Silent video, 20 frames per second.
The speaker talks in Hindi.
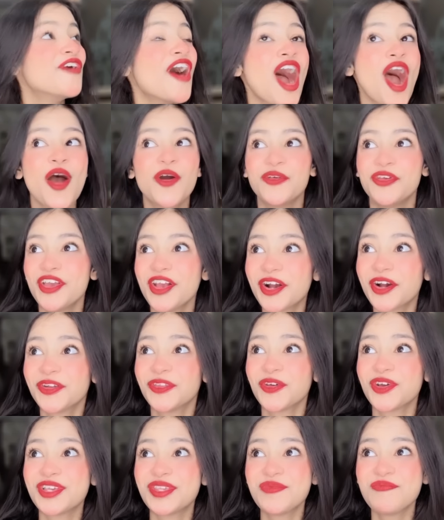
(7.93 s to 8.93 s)
वाह ये
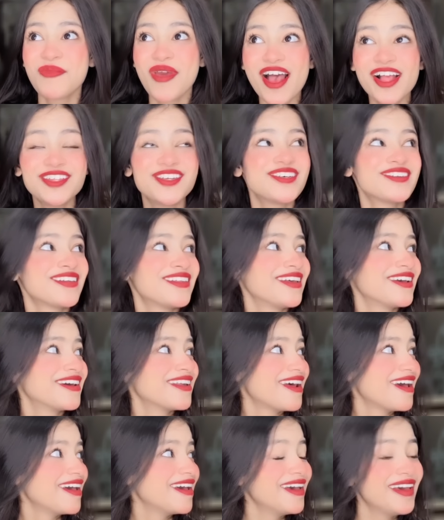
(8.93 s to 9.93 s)
घर तो किसी महल जैसा
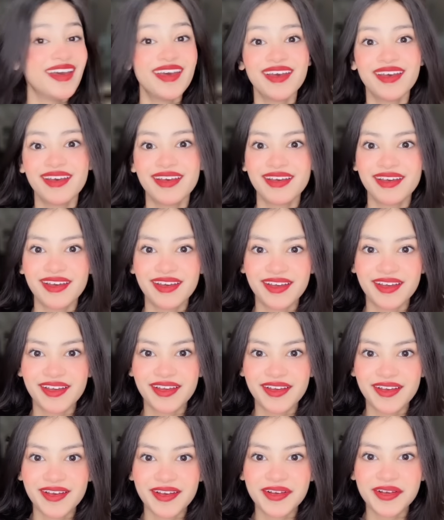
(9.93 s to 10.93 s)
दिख रहा है तुमने क्या
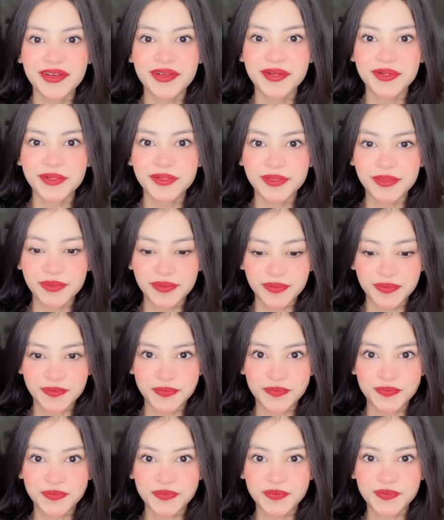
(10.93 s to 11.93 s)
किया है मेरा घर
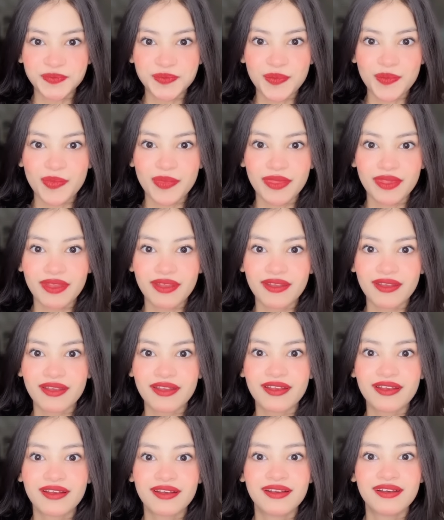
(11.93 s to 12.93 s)
अचानक से इतना लग्जरियस कैसे
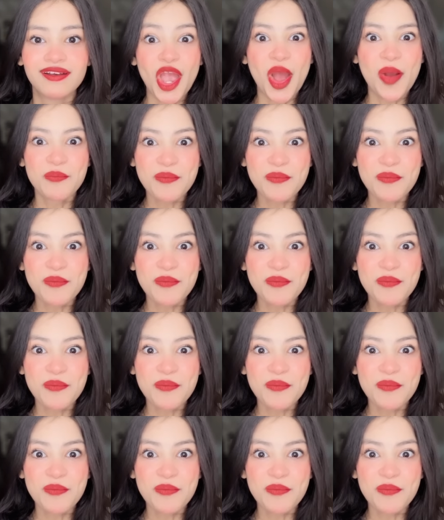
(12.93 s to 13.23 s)
हो गया